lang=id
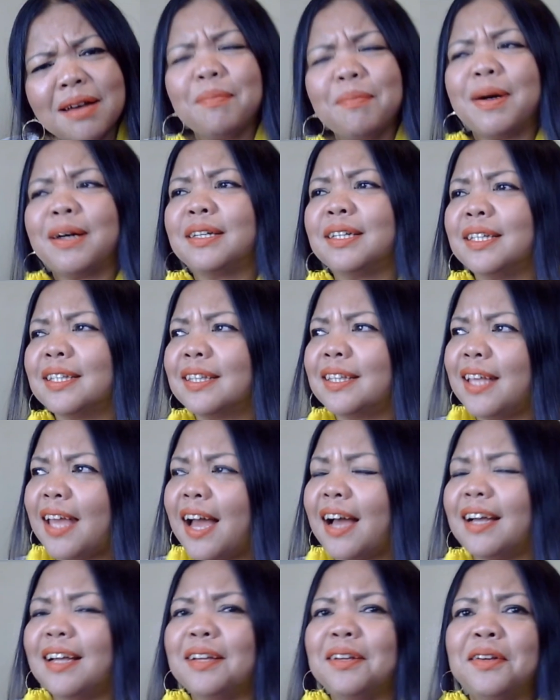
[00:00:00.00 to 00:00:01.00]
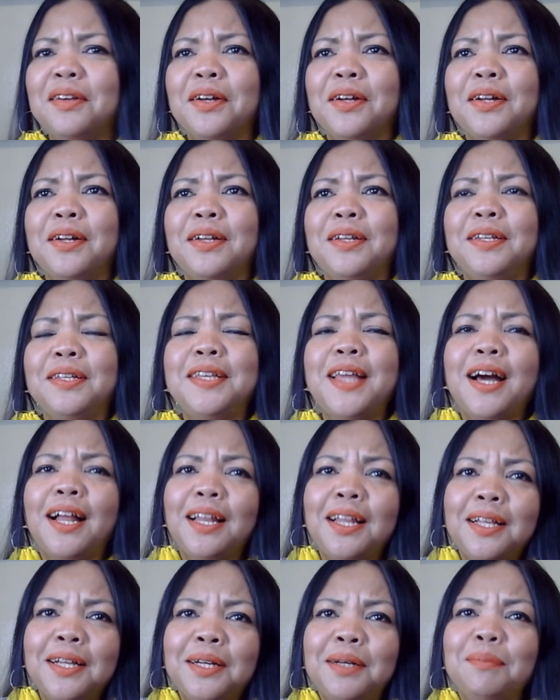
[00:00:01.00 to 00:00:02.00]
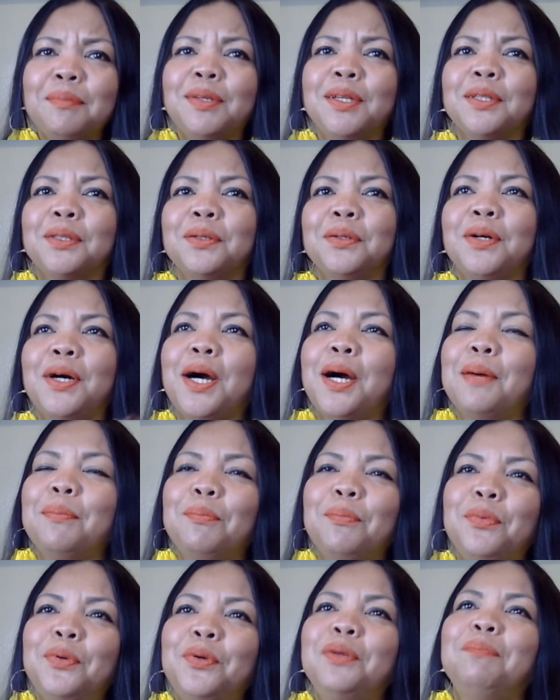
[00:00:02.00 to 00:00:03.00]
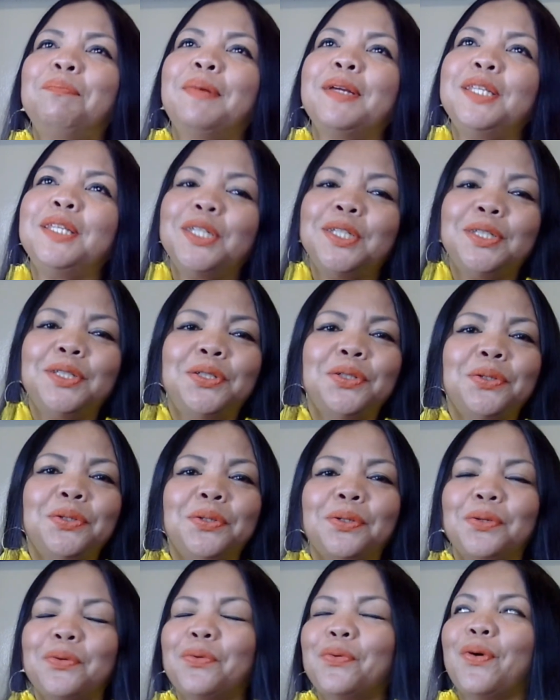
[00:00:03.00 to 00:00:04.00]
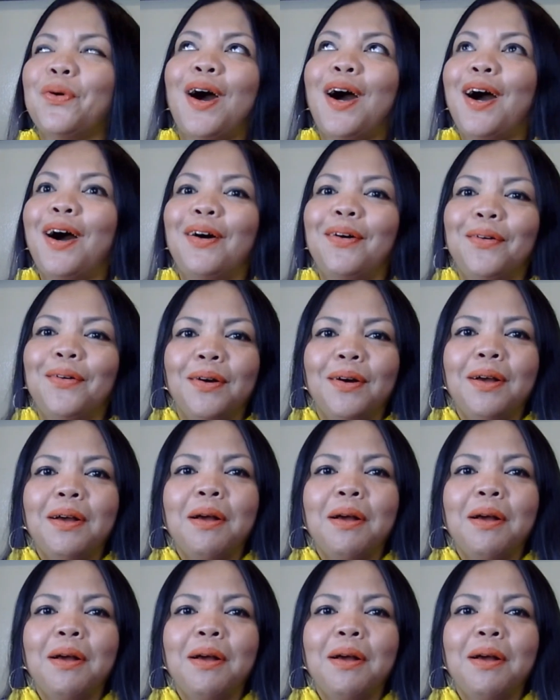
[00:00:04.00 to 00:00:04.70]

banget ya dalam gitu embun penyejuk wow